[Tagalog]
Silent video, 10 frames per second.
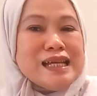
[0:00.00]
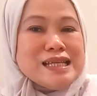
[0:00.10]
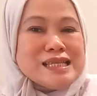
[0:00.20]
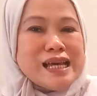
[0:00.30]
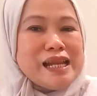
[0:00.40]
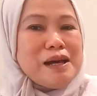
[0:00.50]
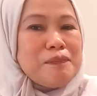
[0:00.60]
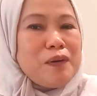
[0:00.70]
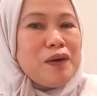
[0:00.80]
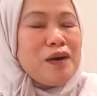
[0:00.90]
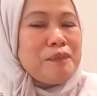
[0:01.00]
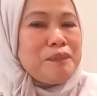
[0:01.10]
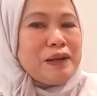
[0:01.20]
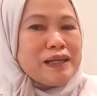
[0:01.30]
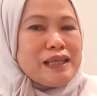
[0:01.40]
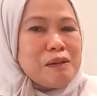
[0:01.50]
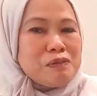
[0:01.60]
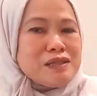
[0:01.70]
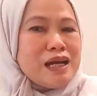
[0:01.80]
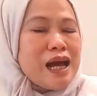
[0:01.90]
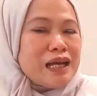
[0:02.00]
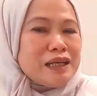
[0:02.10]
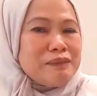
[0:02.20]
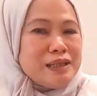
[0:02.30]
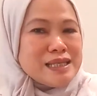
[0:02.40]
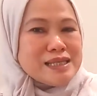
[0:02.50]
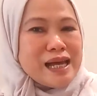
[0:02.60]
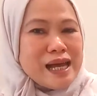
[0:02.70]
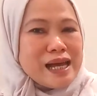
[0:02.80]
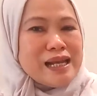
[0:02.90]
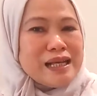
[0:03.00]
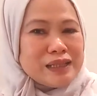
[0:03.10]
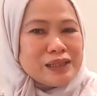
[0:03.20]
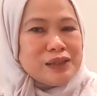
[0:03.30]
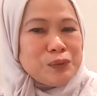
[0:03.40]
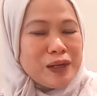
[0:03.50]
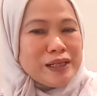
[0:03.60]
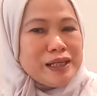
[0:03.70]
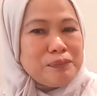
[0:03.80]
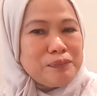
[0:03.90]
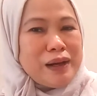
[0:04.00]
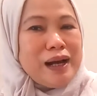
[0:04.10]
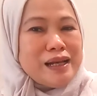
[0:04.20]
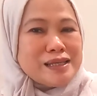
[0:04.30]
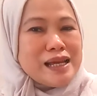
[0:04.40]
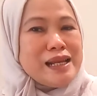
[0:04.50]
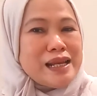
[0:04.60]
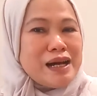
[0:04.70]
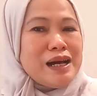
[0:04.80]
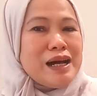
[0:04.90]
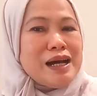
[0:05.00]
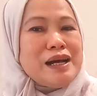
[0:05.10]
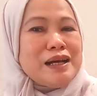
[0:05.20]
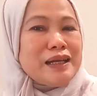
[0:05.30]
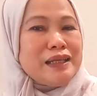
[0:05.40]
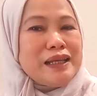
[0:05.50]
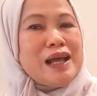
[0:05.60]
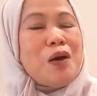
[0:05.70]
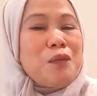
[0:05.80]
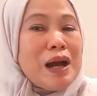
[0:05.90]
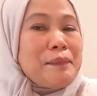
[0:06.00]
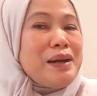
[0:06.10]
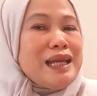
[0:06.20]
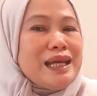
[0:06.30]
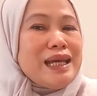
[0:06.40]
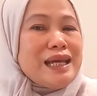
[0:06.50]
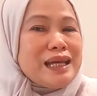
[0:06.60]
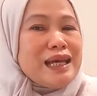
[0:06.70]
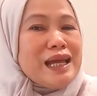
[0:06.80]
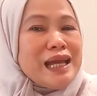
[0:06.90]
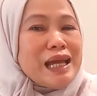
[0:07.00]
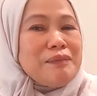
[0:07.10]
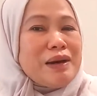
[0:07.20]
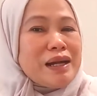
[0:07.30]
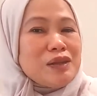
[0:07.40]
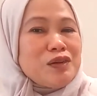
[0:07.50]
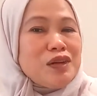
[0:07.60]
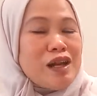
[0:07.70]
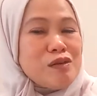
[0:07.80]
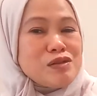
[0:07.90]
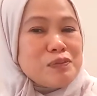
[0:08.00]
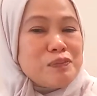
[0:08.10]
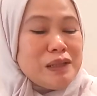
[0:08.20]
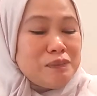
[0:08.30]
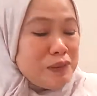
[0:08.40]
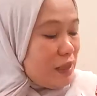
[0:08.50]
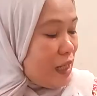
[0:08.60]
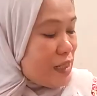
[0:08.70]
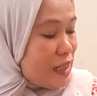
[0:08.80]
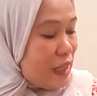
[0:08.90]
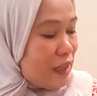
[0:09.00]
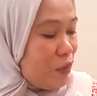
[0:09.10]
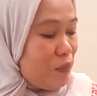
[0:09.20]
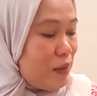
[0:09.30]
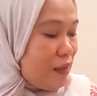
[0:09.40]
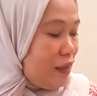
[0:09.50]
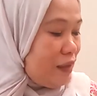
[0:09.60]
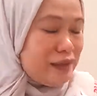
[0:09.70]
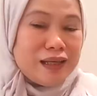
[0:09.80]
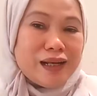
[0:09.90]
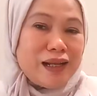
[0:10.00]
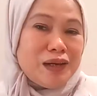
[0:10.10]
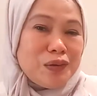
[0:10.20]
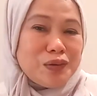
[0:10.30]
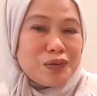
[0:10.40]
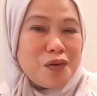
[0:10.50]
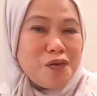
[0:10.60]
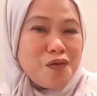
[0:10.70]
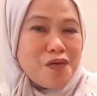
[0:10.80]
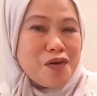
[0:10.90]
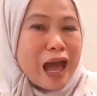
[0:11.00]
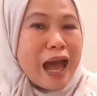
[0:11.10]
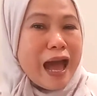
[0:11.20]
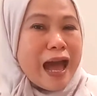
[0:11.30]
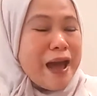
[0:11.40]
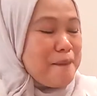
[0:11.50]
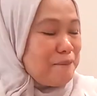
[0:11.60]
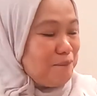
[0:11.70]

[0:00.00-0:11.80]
Sana po, pagkatapos ng aking visa, ng one year pa, sana hindi na ako babalik para doon na lang ako sa Pilipinas at ako'y magtitinda ng lutong ulam!